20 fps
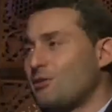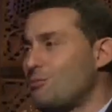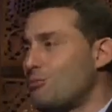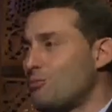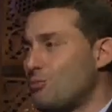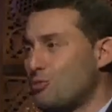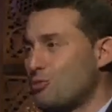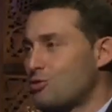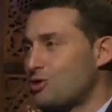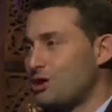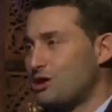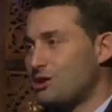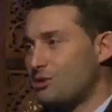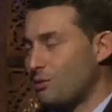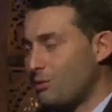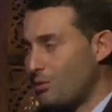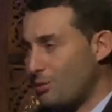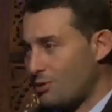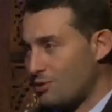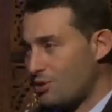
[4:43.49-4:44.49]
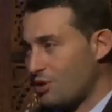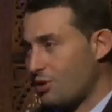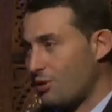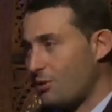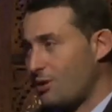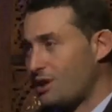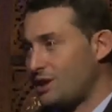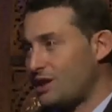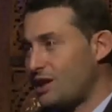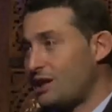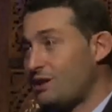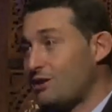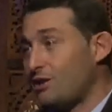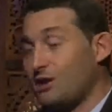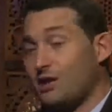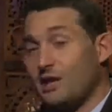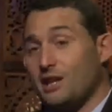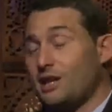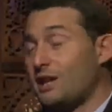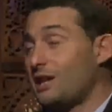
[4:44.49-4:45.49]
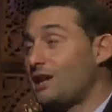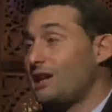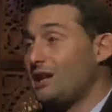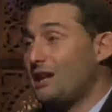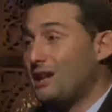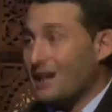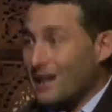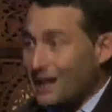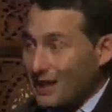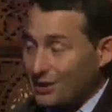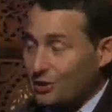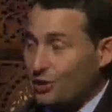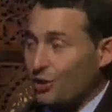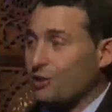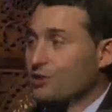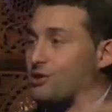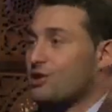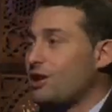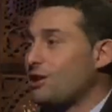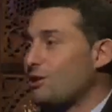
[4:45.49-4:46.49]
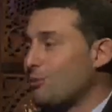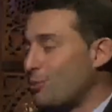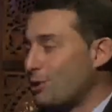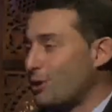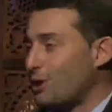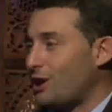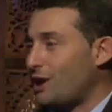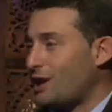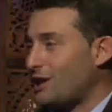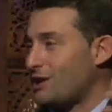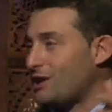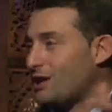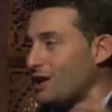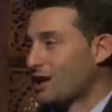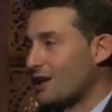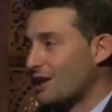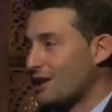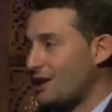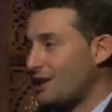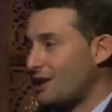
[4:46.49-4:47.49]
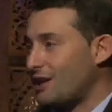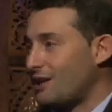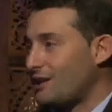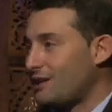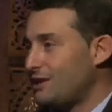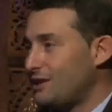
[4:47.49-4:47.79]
Muchísimo para un chico de 20 años que tiene 14 años por delante de carrera.